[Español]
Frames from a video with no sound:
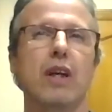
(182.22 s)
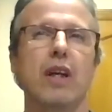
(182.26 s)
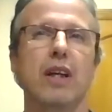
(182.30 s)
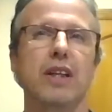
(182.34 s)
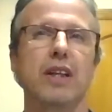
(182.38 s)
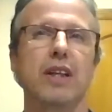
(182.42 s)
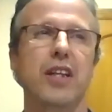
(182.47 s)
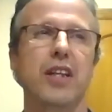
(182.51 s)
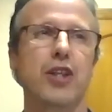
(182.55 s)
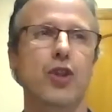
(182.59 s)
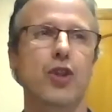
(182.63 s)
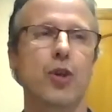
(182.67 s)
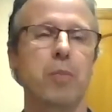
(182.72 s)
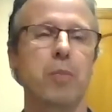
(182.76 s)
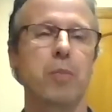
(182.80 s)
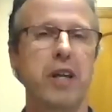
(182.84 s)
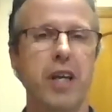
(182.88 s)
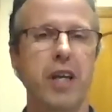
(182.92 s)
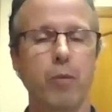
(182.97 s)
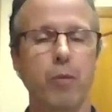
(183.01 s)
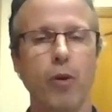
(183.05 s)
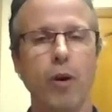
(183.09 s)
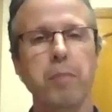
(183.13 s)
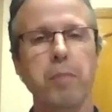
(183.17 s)
Y eso me
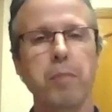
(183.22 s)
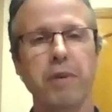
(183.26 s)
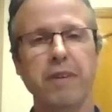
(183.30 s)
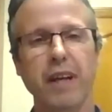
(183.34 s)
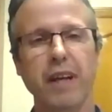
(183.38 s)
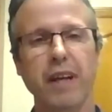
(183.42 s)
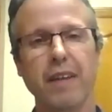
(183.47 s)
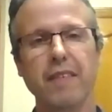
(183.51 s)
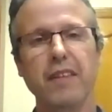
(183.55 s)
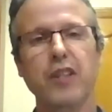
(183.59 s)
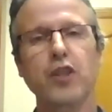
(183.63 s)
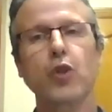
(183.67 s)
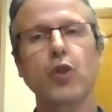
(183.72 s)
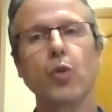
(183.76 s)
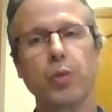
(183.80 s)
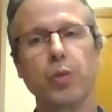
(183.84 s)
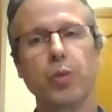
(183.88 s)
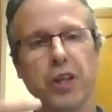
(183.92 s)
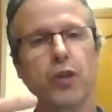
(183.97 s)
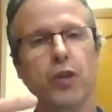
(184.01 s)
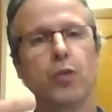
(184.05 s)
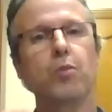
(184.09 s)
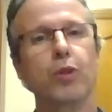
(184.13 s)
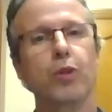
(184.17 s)
llevó a empezar a
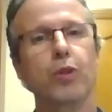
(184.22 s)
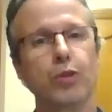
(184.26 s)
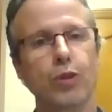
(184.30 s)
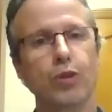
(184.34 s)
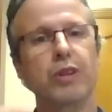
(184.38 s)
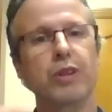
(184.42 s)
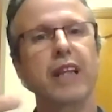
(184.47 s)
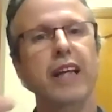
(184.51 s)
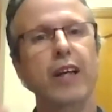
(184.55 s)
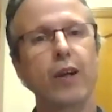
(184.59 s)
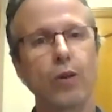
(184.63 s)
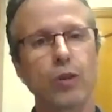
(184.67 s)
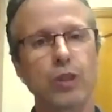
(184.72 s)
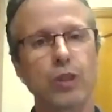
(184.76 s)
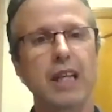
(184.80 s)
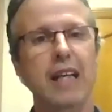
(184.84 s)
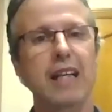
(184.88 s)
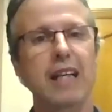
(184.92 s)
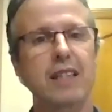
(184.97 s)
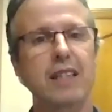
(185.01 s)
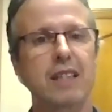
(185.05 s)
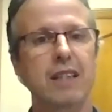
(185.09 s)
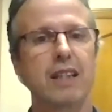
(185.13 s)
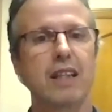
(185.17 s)
descubrir un montón de
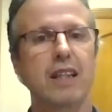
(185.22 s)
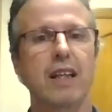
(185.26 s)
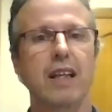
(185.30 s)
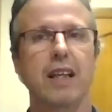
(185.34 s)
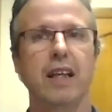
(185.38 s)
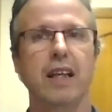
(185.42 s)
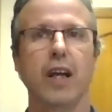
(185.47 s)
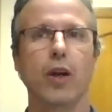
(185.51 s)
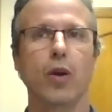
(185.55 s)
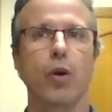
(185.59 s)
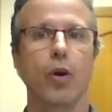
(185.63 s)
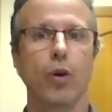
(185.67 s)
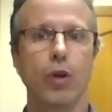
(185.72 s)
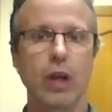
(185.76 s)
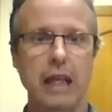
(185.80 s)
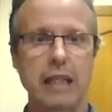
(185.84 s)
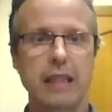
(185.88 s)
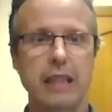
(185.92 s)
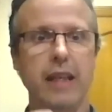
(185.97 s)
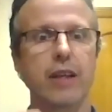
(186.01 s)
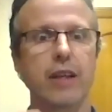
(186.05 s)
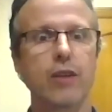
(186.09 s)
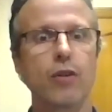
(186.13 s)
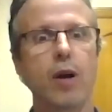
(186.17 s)
cosas que luego
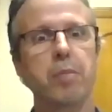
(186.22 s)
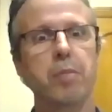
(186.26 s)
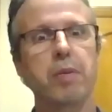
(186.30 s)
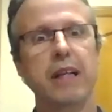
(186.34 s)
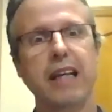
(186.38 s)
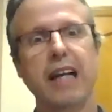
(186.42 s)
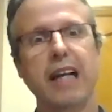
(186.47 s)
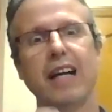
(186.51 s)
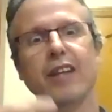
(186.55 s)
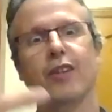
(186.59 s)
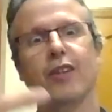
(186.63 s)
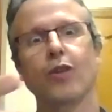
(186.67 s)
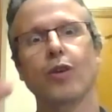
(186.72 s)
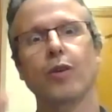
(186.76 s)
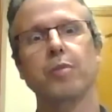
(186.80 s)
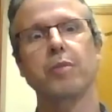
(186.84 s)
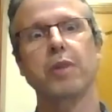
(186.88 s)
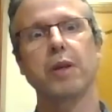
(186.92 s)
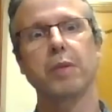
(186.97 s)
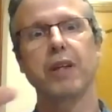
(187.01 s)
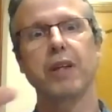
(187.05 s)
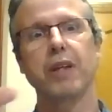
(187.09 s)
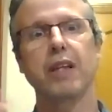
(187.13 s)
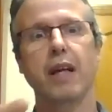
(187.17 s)
las he ido aplicando en
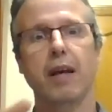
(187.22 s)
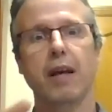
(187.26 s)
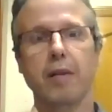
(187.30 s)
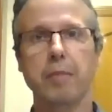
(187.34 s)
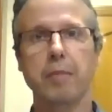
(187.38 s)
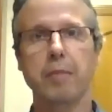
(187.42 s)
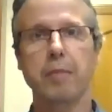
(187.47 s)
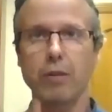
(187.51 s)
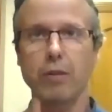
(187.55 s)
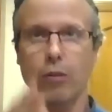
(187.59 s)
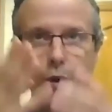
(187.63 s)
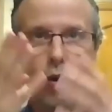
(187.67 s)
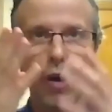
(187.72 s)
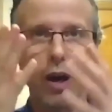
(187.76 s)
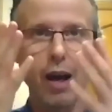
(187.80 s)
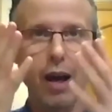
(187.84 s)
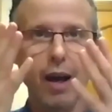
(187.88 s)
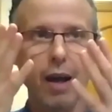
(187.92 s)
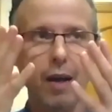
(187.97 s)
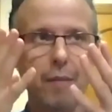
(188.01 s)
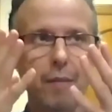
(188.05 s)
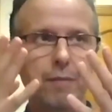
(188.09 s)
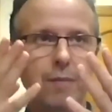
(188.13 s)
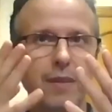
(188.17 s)
mi vida. Empezó
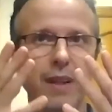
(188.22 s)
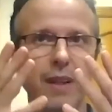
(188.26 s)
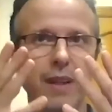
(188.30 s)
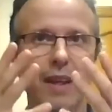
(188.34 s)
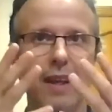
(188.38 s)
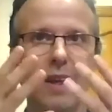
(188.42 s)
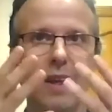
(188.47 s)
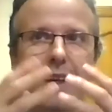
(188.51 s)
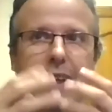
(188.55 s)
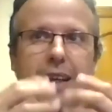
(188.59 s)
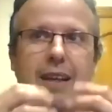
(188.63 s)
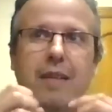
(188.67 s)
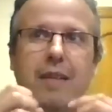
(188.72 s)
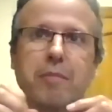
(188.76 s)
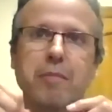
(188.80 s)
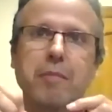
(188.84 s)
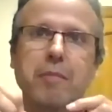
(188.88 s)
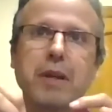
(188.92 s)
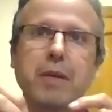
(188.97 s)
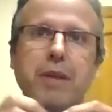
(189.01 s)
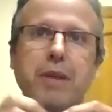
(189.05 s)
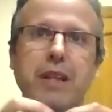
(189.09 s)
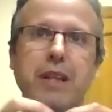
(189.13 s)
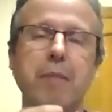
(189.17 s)
a,
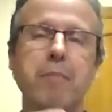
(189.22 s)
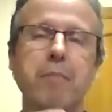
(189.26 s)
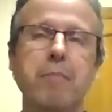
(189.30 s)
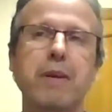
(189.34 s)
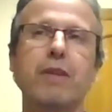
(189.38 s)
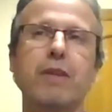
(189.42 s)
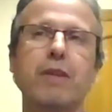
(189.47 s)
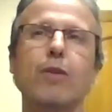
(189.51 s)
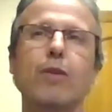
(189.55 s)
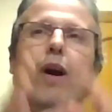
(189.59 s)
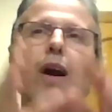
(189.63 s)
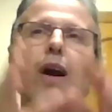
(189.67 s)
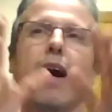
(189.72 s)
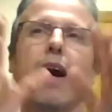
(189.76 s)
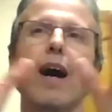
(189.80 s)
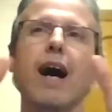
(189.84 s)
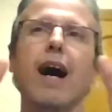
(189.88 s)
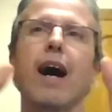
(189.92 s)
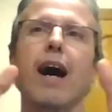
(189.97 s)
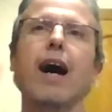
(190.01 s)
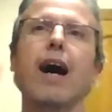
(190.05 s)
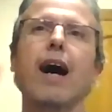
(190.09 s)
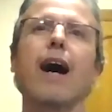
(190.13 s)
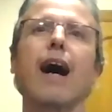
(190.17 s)
mi vida empezó a,
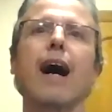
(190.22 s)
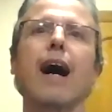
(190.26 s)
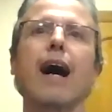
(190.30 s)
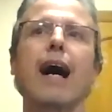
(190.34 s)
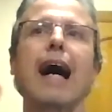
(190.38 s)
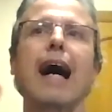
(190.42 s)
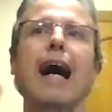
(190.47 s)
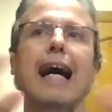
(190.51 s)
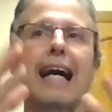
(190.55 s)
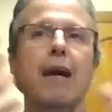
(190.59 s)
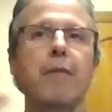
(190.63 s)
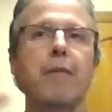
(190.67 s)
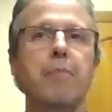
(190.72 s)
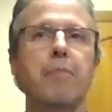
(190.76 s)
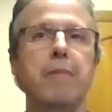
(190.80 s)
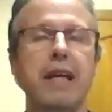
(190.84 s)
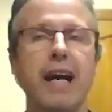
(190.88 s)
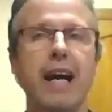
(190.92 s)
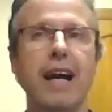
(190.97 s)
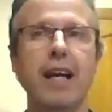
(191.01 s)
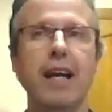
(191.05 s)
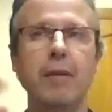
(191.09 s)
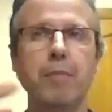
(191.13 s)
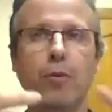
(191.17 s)

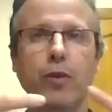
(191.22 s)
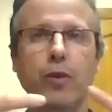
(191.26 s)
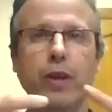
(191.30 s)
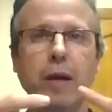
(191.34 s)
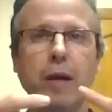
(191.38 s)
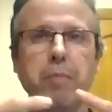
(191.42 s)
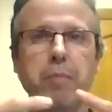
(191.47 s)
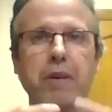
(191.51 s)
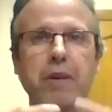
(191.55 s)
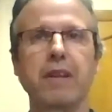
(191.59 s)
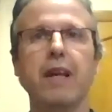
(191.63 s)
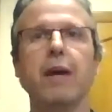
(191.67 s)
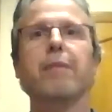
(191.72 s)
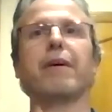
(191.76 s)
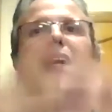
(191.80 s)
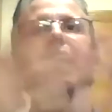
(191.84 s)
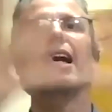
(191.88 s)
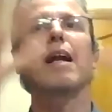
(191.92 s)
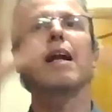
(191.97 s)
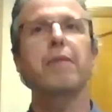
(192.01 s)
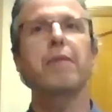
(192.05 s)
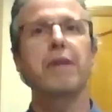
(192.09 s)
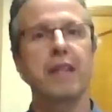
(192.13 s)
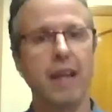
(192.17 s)
cambiar porque empecé a ver
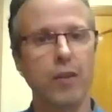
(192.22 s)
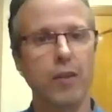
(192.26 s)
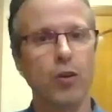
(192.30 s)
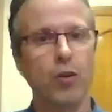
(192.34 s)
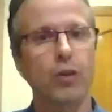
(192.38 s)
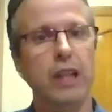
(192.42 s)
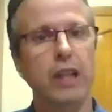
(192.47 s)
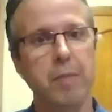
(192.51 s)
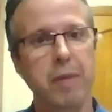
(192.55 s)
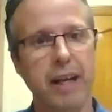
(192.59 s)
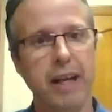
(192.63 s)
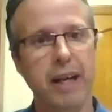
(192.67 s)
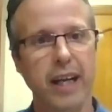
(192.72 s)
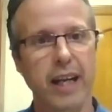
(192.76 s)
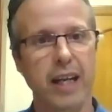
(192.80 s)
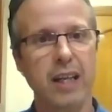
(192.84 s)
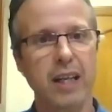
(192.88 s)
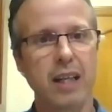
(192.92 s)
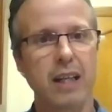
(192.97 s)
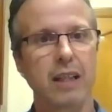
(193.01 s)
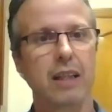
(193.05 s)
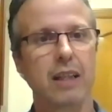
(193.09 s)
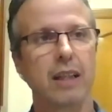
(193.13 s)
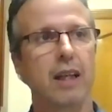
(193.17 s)
la vida de otra
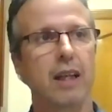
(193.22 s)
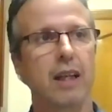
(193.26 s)
manera.